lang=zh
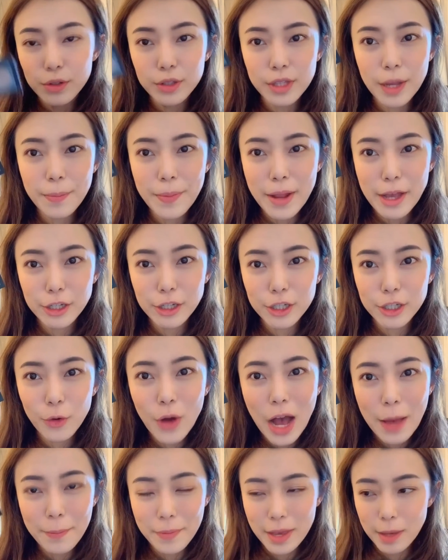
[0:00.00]
它本来是
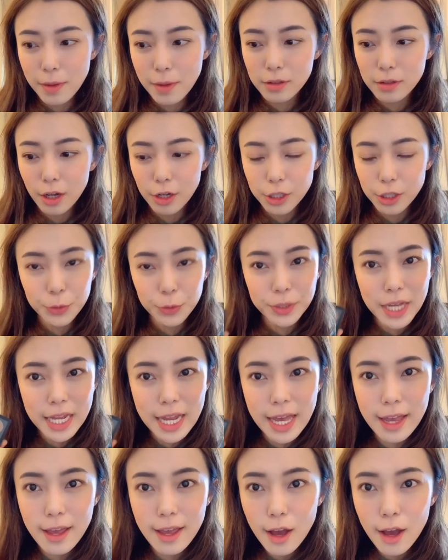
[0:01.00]
画眉毛的，可是我拿
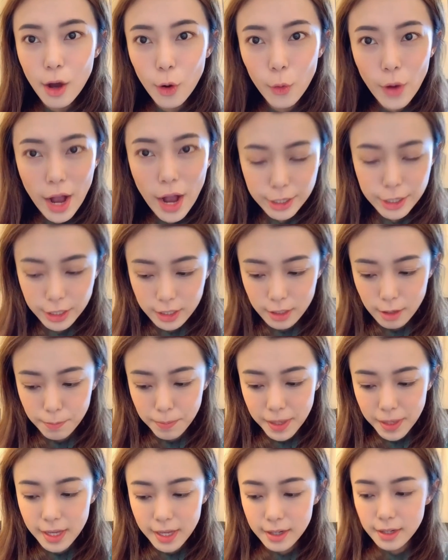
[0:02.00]
来画这个
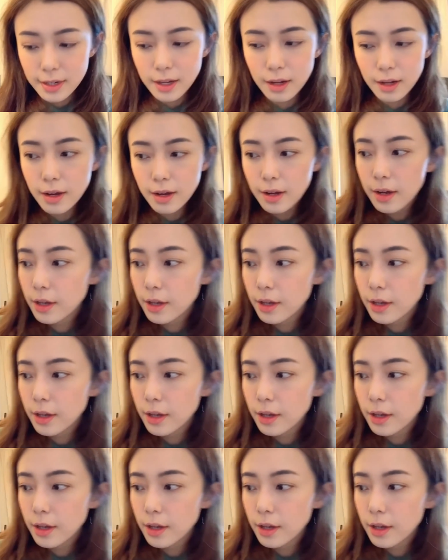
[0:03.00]
鼻影了。